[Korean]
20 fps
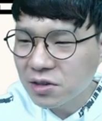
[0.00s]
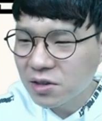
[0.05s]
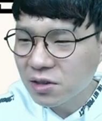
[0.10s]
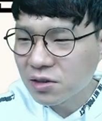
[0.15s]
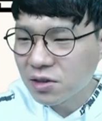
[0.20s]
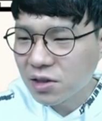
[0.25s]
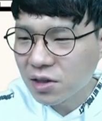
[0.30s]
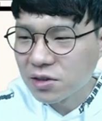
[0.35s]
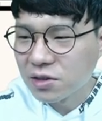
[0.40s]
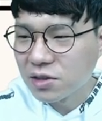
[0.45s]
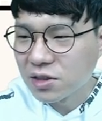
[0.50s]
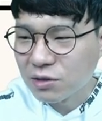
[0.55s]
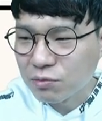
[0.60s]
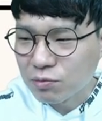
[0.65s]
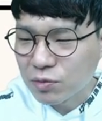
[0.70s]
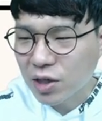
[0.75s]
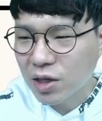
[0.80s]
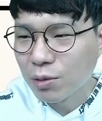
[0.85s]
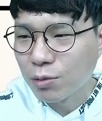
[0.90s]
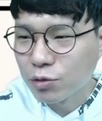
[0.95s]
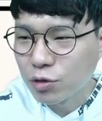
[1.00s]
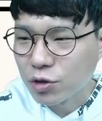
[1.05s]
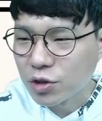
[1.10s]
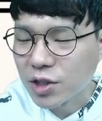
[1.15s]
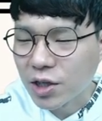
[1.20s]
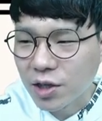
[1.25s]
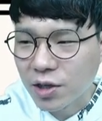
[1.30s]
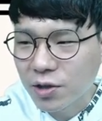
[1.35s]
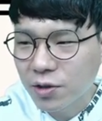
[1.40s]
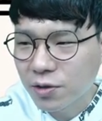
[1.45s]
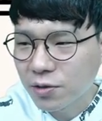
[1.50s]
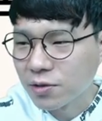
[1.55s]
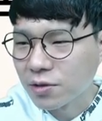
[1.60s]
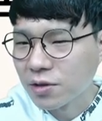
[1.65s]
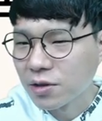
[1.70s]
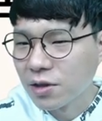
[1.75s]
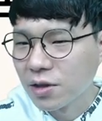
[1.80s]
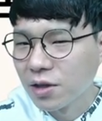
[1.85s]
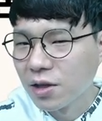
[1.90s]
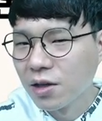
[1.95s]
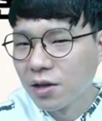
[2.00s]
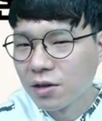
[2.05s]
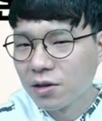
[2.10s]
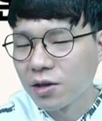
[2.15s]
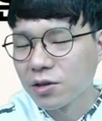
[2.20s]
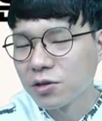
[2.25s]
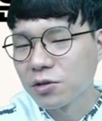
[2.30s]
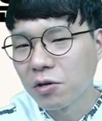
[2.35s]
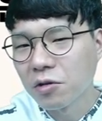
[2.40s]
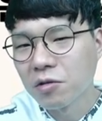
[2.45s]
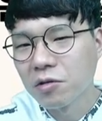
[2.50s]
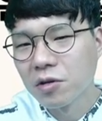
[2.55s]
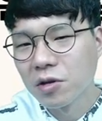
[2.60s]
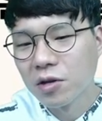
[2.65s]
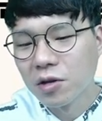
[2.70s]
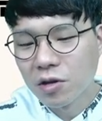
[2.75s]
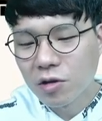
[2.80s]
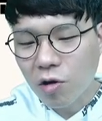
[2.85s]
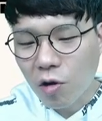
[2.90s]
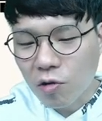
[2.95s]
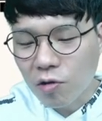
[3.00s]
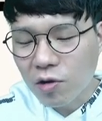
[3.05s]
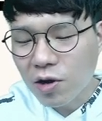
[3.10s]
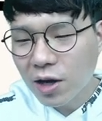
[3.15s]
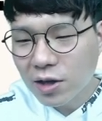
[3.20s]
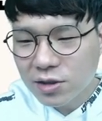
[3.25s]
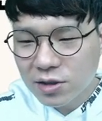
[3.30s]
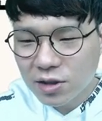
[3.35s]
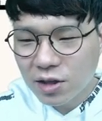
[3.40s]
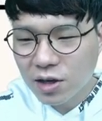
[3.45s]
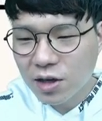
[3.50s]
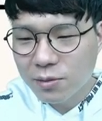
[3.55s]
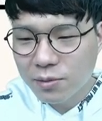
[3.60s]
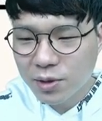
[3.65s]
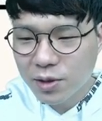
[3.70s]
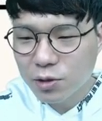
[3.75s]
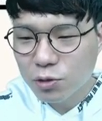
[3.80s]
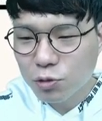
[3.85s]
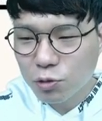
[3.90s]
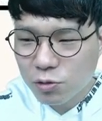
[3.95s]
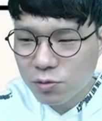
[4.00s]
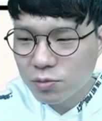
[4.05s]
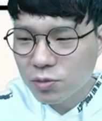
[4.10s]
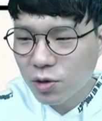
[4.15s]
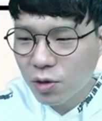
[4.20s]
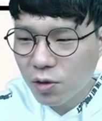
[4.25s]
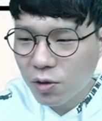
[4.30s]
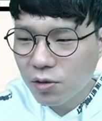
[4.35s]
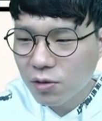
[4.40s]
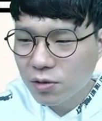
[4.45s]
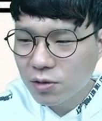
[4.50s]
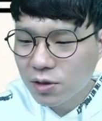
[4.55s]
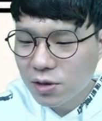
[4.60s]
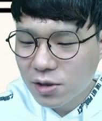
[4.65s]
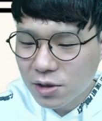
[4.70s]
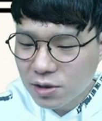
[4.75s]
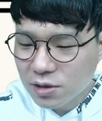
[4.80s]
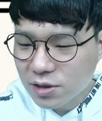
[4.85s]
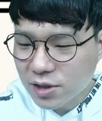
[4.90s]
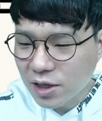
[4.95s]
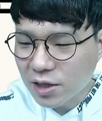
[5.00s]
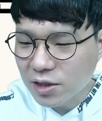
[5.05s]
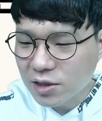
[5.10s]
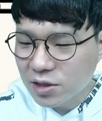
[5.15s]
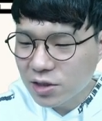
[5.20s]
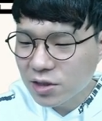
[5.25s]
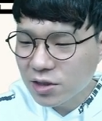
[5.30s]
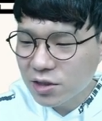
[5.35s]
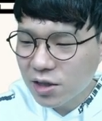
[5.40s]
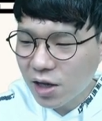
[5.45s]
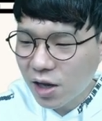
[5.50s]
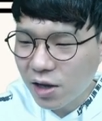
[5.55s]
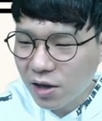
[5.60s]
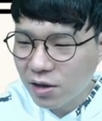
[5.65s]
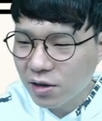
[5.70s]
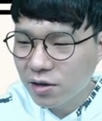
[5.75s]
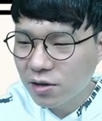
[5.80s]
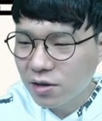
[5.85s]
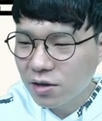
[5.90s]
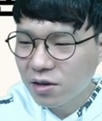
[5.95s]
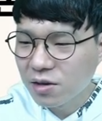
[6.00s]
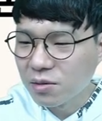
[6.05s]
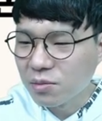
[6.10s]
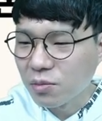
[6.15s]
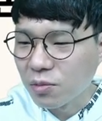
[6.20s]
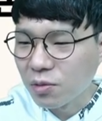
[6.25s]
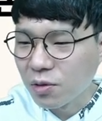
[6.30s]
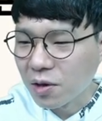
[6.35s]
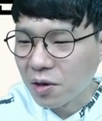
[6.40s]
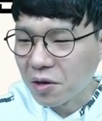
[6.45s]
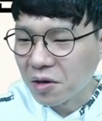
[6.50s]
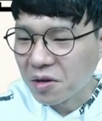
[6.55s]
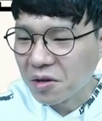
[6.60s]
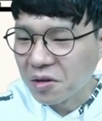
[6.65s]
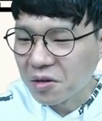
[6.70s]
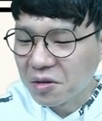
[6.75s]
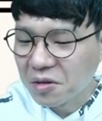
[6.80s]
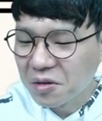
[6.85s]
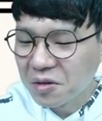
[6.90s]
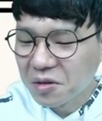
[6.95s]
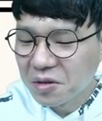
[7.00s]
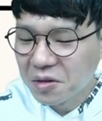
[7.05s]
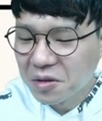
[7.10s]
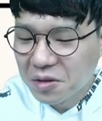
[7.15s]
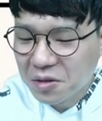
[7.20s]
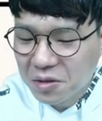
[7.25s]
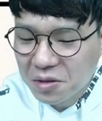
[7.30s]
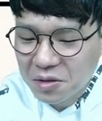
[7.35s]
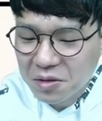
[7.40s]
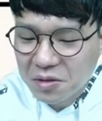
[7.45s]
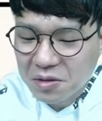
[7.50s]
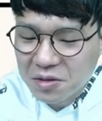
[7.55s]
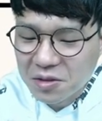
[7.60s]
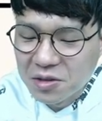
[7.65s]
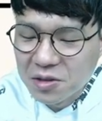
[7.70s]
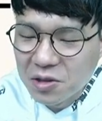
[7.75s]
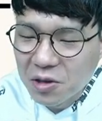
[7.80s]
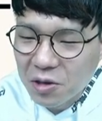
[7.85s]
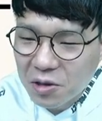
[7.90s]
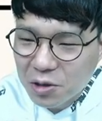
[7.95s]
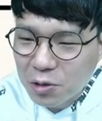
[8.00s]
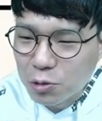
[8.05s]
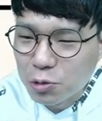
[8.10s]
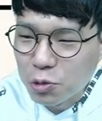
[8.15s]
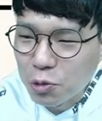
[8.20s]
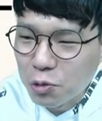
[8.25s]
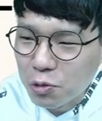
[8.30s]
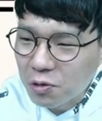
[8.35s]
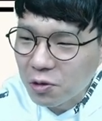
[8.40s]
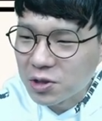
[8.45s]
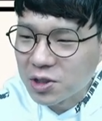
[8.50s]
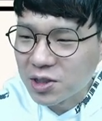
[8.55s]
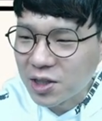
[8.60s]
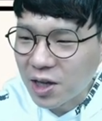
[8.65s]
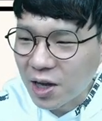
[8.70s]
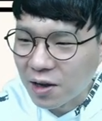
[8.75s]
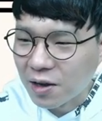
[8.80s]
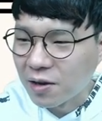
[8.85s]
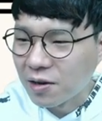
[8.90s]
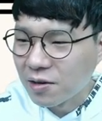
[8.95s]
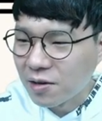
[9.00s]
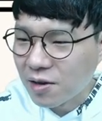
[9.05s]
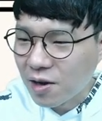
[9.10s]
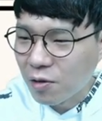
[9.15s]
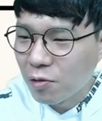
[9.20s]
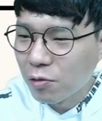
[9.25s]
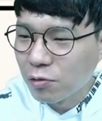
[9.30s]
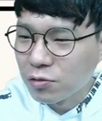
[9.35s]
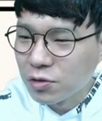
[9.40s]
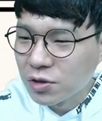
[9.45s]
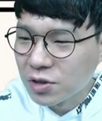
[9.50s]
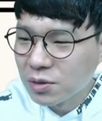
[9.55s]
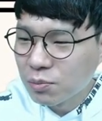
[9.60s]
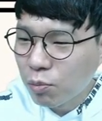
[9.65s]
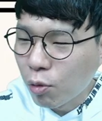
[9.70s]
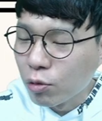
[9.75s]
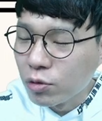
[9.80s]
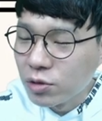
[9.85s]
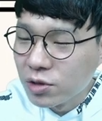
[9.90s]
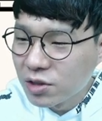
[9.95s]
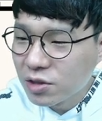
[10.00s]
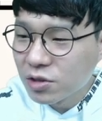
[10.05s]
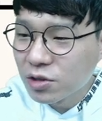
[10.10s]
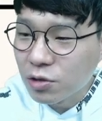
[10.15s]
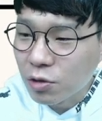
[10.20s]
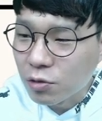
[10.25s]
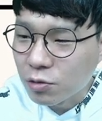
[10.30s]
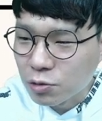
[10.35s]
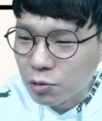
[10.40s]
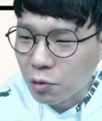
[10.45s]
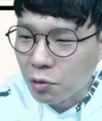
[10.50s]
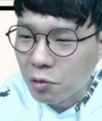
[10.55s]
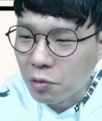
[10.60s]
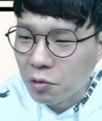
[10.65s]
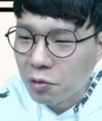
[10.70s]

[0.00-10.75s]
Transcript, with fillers: 상태를 짐작해 볼 수 있잖아요. 그래서 건강한 사람이 조금 더 생식에 뭔가 능력이 더 좋을 것이다 라고 우리는 본능적으로